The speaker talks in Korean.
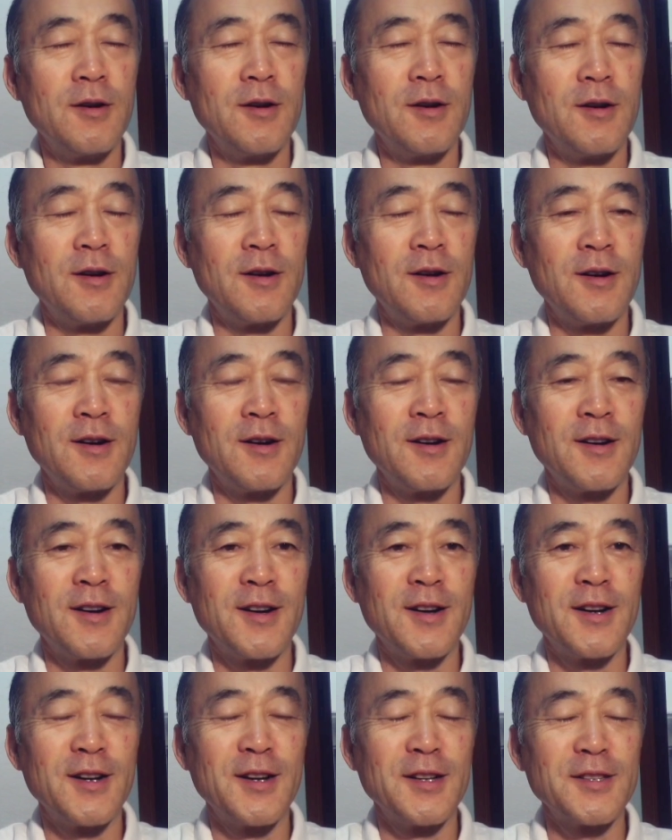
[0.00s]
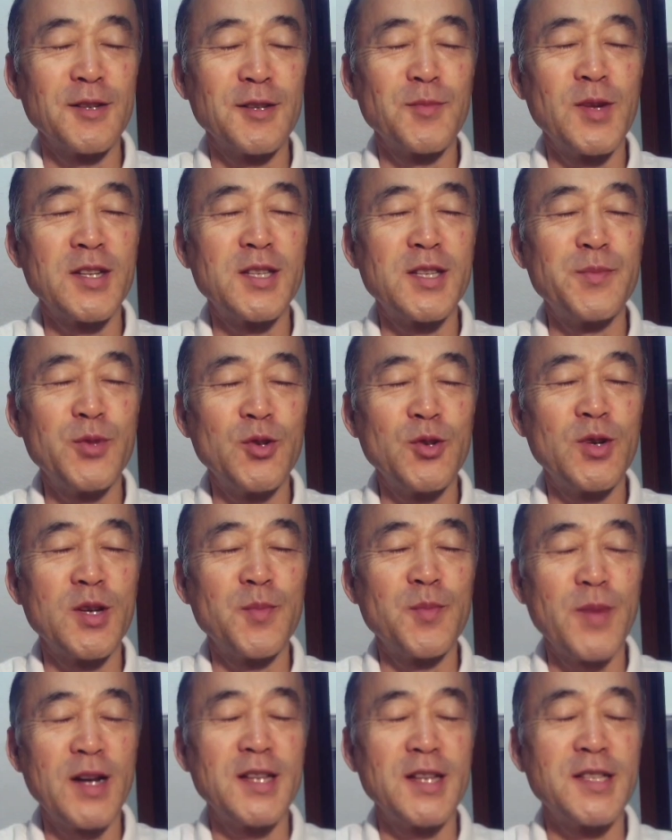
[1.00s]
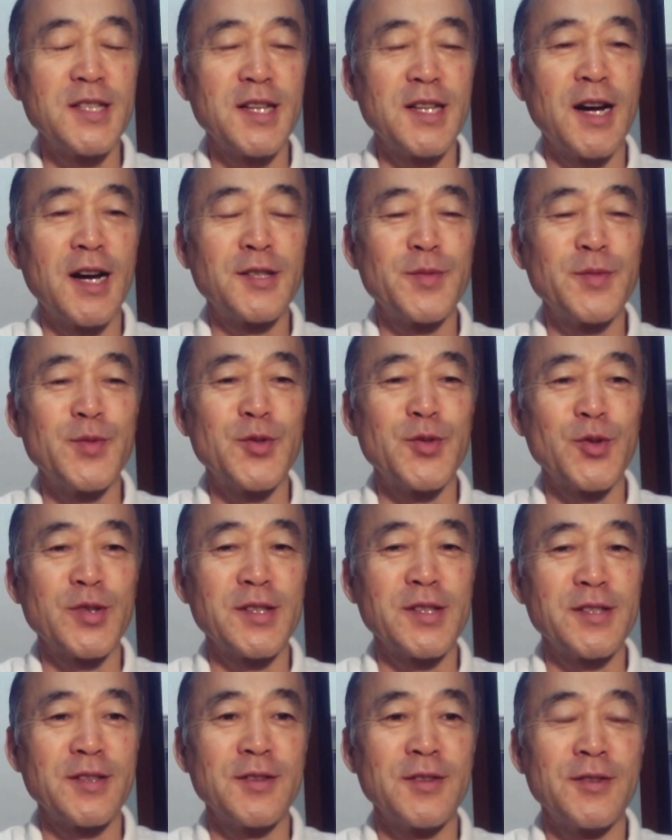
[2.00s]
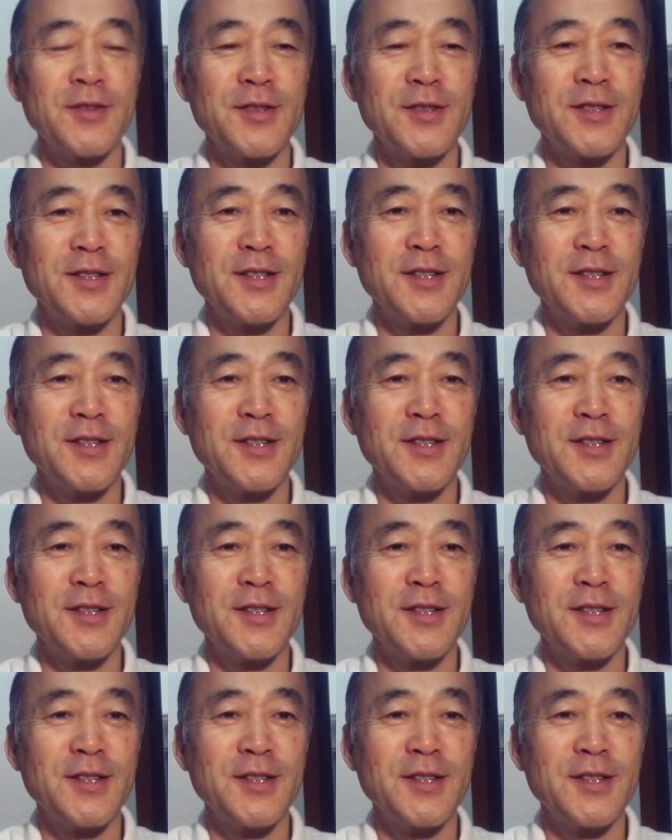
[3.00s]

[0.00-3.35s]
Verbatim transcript: 아, 정말 12월이 빨리 지나갔으면 좋겠어요.